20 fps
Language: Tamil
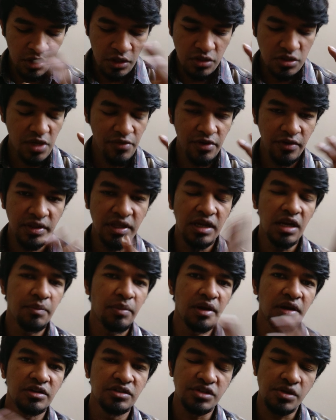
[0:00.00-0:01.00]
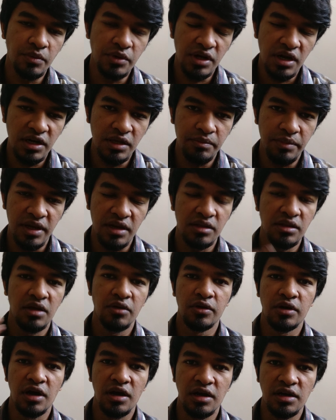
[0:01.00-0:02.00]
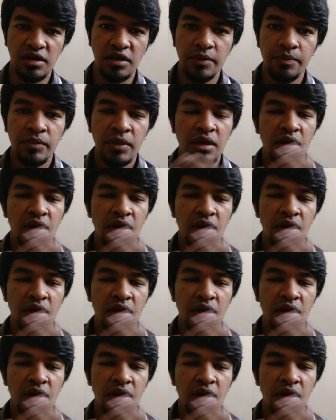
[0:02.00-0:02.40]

ஸோ இவர் வந்து இண்டிபெண்டன்ஸ்க்கு முன்னாடி பிறந்த ஒரு ஆளு